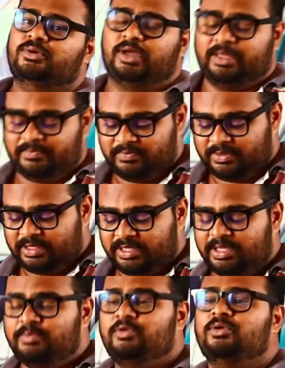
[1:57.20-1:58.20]
ఓకే
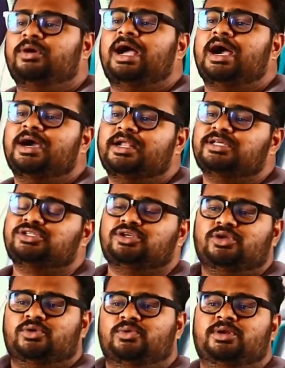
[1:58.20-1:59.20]
ఇప్పుడు
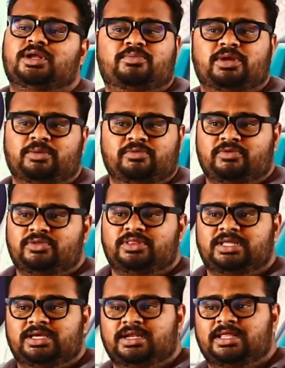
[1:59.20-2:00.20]
కాంగ్రెస్లో ఉన్నప్పుడు అభివృద్ధి